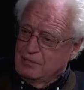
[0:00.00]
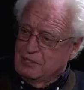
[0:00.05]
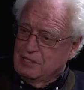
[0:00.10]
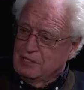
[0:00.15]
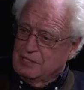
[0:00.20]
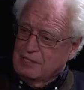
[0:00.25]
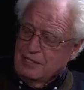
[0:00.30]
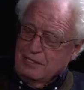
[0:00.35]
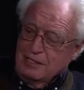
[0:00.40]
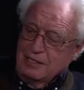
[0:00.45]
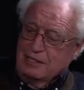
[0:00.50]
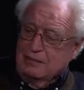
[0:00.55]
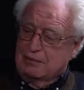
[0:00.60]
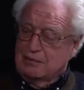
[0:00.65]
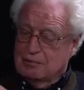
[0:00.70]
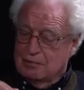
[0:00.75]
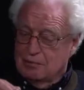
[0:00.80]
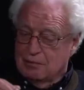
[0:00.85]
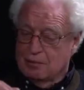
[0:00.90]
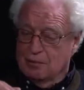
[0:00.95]
monnaie italienne,
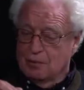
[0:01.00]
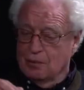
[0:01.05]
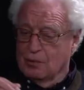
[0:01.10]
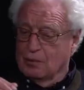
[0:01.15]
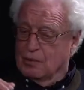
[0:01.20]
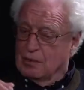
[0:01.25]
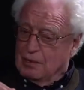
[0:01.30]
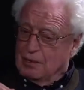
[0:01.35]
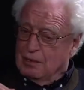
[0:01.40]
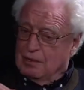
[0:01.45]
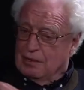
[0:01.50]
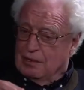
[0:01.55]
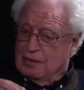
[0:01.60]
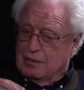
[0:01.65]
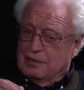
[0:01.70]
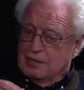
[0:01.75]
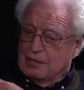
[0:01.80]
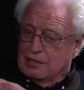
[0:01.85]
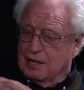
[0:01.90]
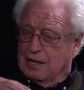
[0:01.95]
l'euro,
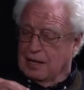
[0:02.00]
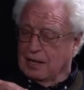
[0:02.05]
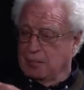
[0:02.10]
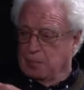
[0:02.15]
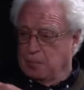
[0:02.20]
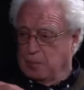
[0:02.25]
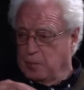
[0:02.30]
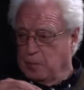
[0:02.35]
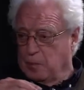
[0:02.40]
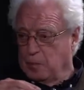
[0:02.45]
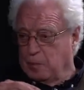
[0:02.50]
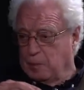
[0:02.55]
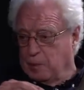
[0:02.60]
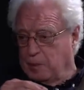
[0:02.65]
était à peu